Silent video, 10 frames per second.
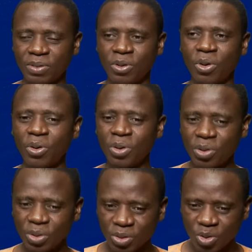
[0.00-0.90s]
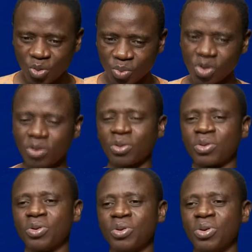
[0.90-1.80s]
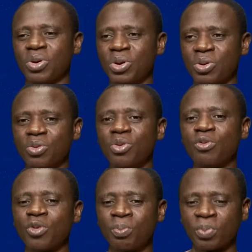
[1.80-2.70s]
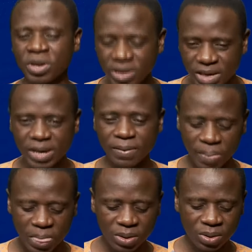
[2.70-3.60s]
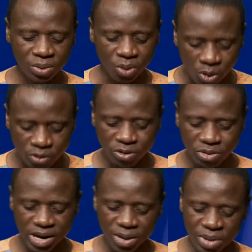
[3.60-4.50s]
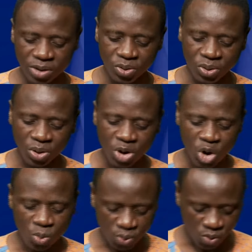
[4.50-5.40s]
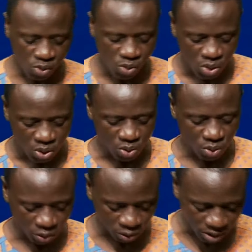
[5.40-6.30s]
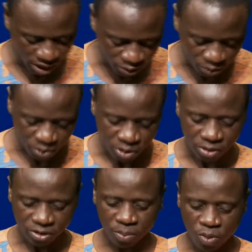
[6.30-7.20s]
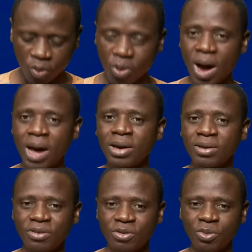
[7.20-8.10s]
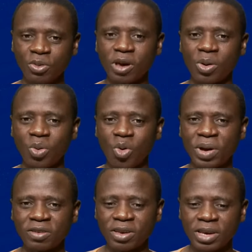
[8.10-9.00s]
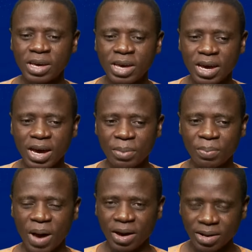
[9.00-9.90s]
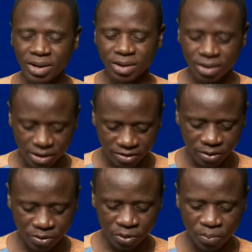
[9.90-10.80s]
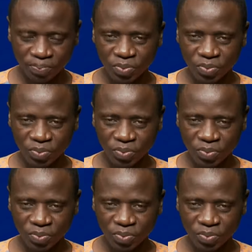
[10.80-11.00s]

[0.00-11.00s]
de, qui nous montrent que nous devons prier continuellement donc pour notre nation. C'est pourquoi nous allons commencer par rendre grâce à Dieu.